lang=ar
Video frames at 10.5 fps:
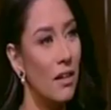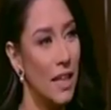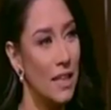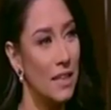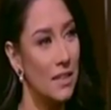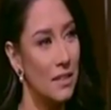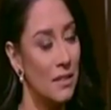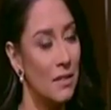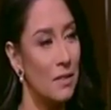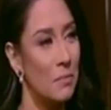يعني
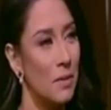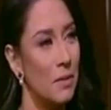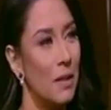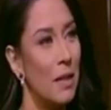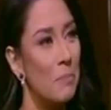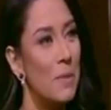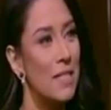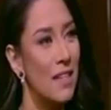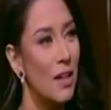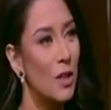آه
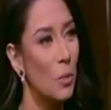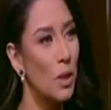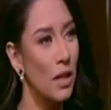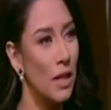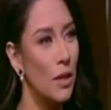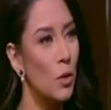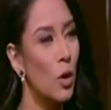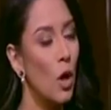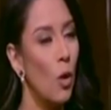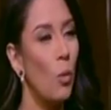مسيره طويله
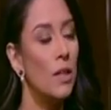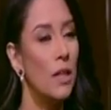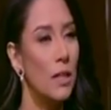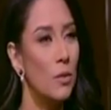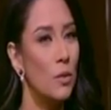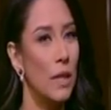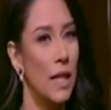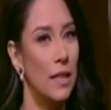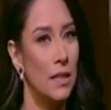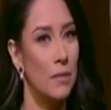لانه واضح انه
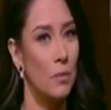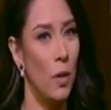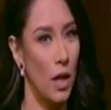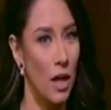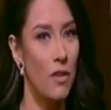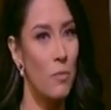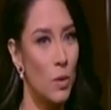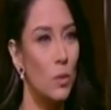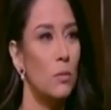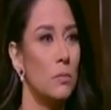يعني وهنعرف
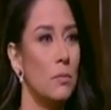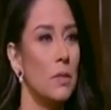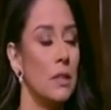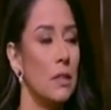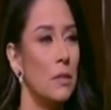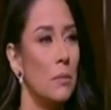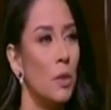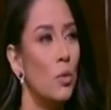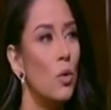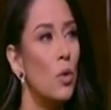برضو
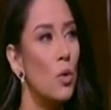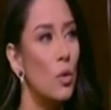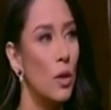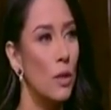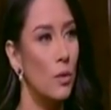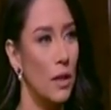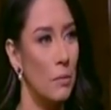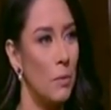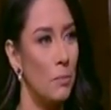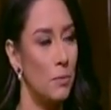منكم كلكم انه
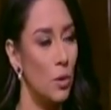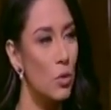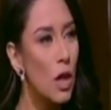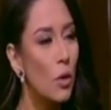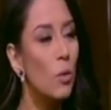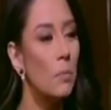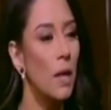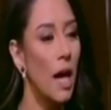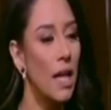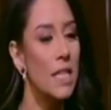لما توصلوا
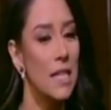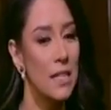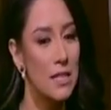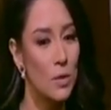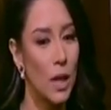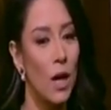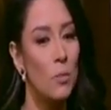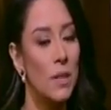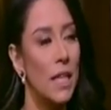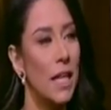لمرحله زي دي
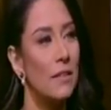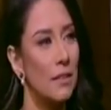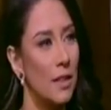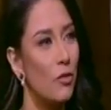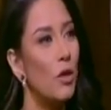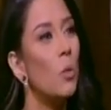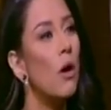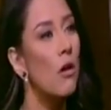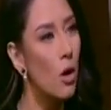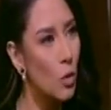وتحققوا ميداليات ان في
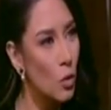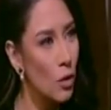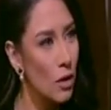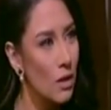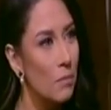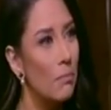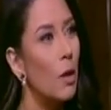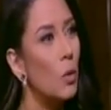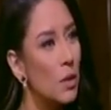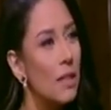وراكم
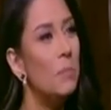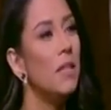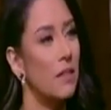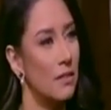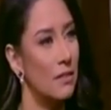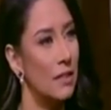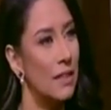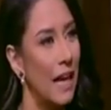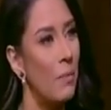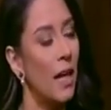مجهود كبير
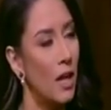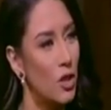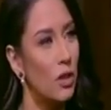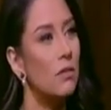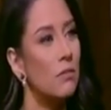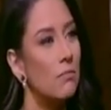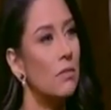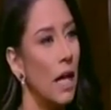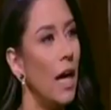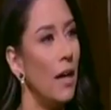اتعمل علشان
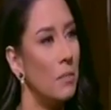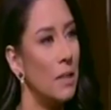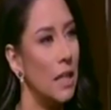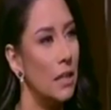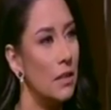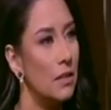تحقق ميداليه